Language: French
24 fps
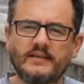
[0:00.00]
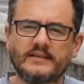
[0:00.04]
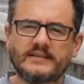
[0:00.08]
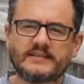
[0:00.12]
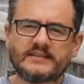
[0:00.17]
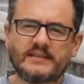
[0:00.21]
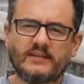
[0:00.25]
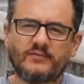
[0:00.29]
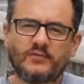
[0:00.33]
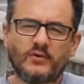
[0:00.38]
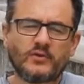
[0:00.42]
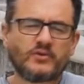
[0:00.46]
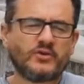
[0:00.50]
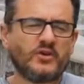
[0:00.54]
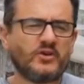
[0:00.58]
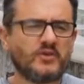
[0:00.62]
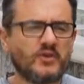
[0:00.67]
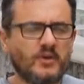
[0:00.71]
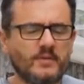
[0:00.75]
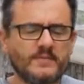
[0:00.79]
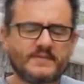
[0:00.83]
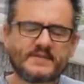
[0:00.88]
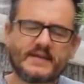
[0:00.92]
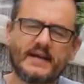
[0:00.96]
euh, ça
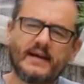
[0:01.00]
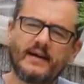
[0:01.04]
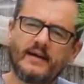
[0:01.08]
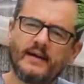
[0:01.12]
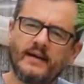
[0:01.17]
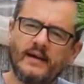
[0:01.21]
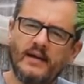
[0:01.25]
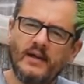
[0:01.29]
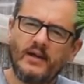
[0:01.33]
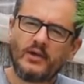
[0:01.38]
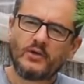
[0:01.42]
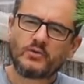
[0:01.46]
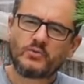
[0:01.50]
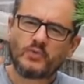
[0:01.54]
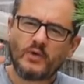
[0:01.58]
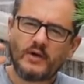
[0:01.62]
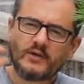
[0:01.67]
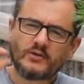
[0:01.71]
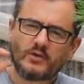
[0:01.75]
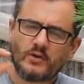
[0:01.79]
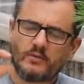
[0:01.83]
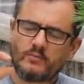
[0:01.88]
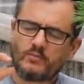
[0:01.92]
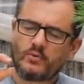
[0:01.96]
fonctionne comme ça. Tu
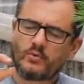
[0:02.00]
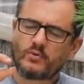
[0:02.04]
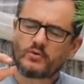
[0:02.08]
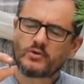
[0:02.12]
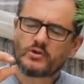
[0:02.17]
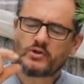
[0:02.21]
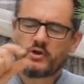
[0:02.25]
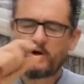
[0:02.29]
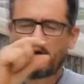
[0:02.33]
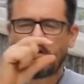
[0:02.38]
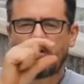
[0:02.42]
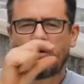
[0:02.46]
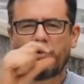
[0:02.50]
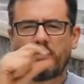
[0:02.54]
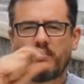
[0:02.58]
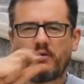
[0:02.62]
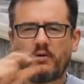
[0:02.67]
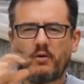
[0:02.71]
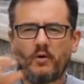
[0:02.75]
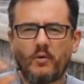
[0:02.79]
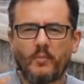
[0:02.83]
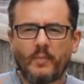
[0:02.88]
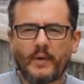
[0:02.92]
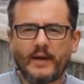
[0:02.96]
as ton
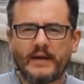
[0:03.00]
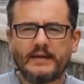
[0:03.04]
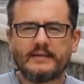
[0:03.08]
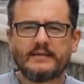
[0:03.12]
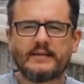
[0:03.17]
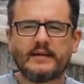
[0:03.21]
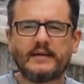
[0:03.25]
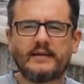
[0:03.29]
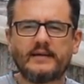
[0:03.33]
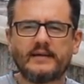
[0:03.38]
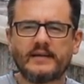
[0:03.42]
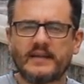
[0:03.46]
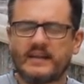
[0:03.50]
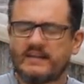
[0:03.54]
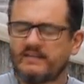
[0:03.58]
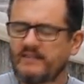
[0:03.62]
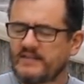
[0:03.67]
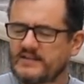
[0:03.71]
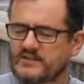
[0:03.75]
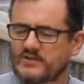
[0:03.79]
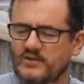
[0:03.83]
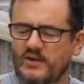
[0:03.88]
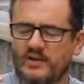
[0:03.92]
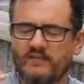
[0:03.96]
bourgeon au printemps qui
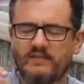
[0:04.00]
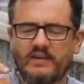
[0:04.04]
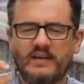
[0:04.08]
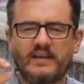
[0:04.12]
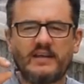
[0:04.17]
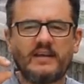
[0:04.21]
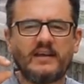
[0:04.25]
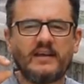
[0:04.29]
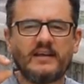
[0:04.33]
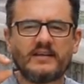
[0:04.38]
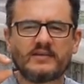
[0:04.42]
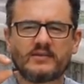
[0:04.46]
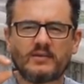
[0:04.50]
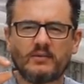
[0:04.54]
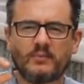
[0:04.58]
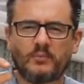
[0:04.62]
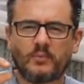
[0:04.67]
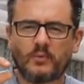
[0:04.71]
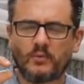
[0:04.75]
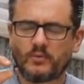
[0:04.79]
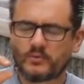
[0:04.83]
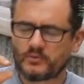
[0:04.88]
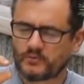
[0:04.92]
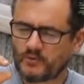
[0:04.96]
va se réveiller.
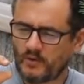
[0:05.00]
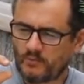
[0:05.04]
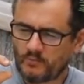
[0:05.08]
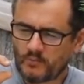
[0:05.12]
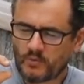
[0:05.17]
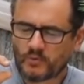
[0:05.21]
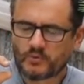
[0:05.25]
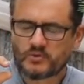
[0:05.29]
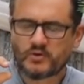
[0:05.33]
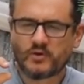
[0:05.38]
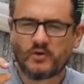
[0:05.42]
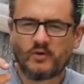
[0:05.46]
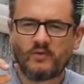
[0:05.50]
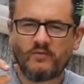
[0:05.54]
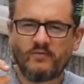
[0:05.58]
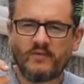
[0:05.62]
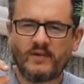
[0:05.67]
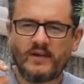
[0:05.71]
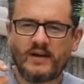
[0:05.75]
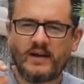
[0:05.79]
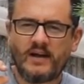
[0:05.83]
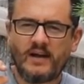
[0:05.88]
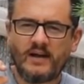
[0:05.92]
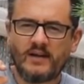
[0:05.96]
Ton, bourgeon
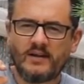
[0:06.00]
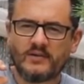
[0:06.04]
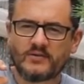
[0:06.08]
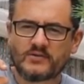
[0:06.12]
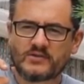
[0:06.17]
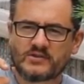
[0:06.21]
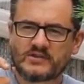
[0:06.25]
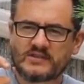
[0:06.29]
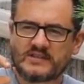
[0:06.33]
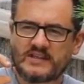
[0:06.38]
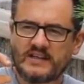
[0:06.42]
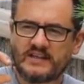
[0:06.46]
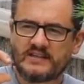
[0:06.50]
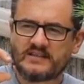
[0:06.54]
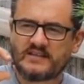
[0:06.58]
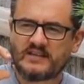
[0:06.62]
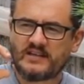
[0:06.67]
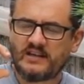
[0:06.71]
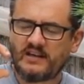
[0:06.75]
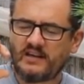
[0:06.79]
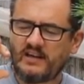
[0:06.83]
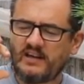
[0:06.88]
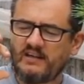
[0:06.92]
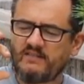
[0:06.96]
va
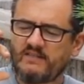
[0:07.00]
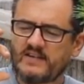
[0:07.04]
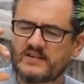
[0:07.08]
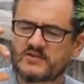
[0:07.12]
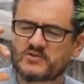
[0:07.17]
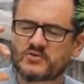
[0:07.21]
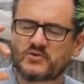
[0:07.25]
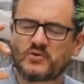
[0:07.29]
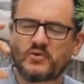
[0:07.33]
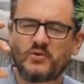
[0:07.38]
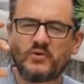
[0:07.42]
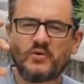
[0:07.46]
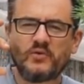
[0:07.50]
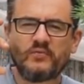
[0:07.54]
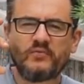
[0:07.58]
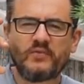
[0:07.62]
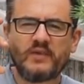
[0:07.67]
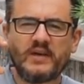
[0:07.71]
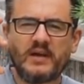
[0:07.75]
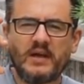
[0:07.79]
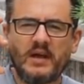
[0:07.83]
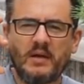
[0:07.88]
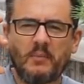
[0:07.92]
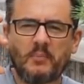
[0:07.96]
s'étirer, va se
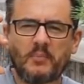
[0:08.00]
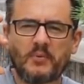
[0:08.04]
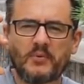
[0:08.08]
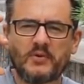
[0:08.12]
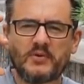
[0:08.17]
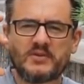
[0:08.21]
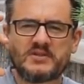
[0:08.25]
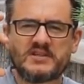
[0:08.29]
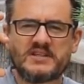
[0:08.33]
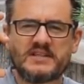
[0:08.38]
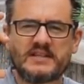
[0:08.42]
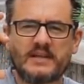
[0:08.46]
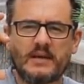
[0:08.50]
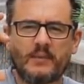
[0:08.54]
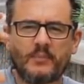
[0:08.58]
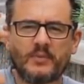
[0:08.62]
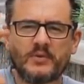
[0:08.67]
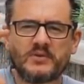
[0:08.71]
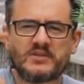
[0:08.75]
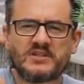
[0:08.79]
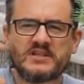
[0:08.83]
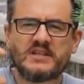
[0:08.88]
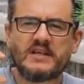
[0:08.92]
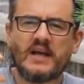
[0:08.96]
lever petit à
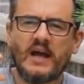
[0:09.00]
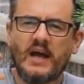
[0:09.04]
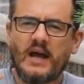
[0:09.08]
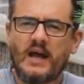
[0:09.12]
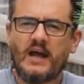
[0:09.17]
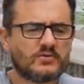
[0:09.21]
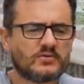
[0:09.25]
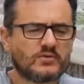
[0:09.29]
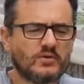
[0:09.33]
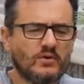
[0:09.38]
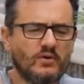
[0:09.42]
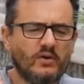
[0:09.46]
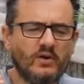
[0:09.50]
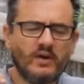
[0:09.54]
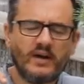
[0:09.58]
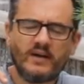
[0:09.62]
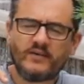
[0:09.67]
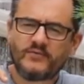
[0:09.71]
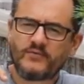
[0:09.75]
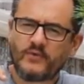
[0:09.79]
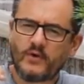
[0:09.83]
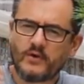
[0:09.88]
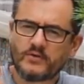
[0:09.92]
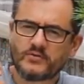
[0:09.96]
petit. Selon
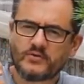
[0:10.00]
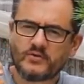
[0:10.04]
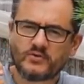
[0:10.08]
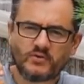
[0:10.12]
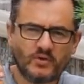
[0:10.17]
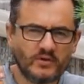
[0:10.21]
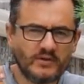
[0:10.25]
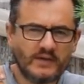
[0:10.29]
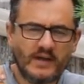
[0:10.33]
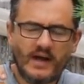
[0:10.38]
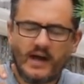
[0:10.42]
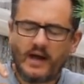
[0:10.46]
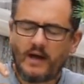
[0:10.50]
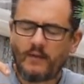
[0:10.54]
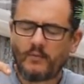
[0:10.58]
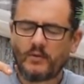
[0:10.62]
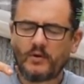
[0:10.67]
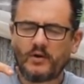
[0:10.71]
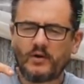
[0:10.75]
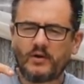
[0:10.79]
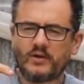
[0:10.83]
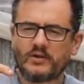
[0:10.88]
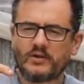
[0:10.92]
la force de ton arbre,